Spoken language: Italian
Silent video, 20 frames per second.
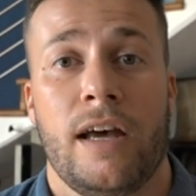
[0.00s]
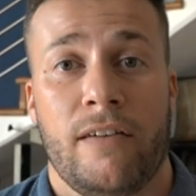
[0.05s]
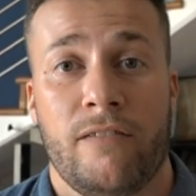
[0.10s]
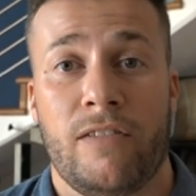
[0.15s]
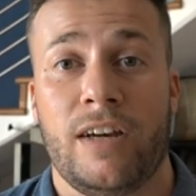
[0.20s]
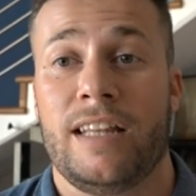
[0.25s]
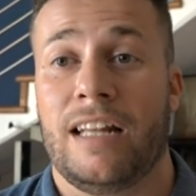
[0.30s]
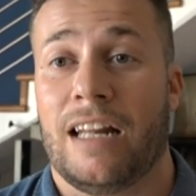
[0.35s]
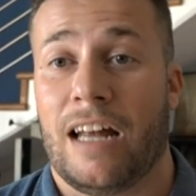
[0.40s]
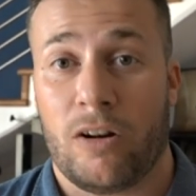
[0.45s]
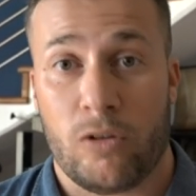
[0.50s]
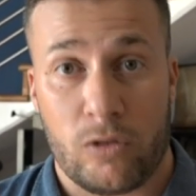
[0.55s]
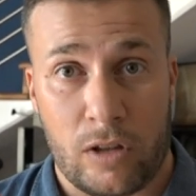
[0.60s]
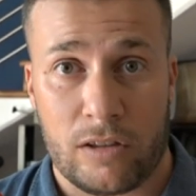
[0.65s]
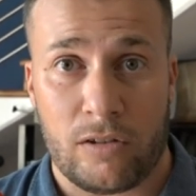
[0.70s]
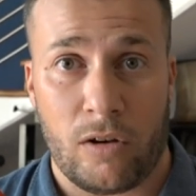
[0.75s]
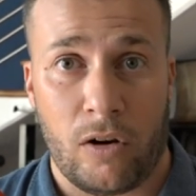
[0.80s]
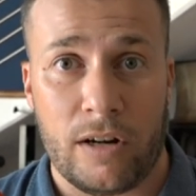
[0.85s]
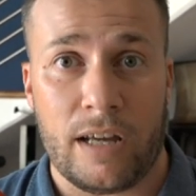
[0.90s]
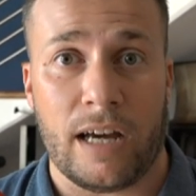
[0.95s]
vedi la
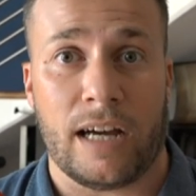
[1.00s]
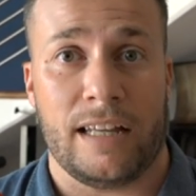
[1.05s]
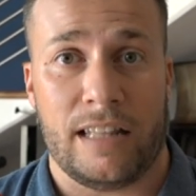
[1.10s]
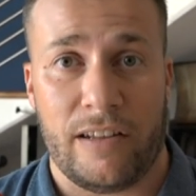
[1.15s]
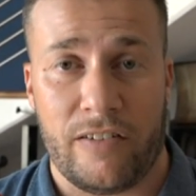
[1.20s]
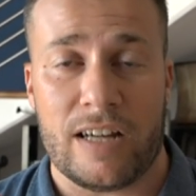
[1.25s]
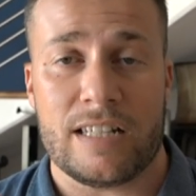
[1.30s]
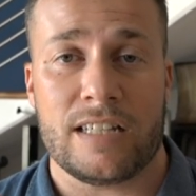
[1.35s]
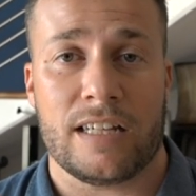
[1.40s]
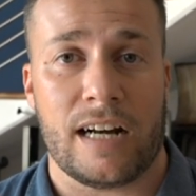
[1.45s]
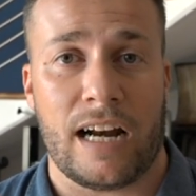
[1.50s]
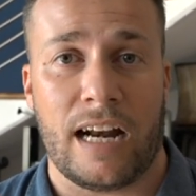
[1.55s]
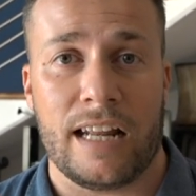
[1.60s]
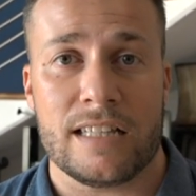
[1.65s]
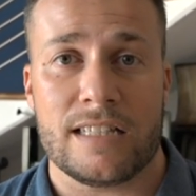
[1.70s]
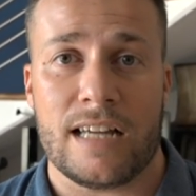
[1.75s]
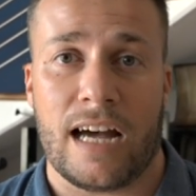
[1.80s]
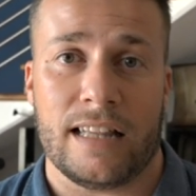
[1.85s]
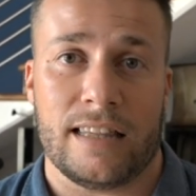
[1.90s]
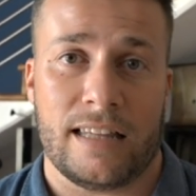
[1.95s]
rotatoria che deve essere
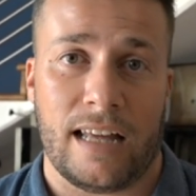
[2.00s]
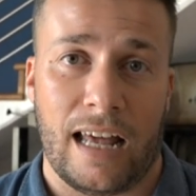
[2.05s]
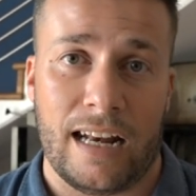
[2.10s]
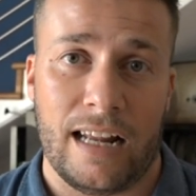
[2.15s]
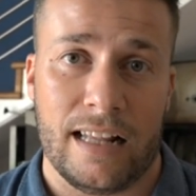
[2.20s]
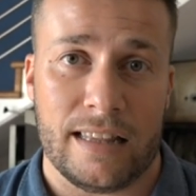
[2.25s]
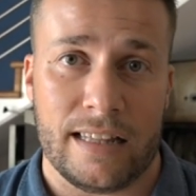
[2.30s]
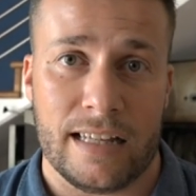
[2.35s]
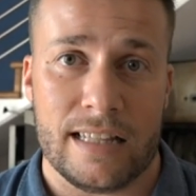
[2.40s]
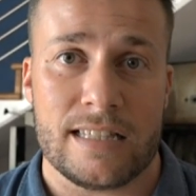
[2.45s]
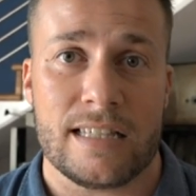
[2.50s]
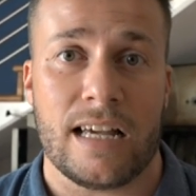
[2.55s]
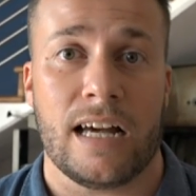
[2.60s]
realizzata all'altezza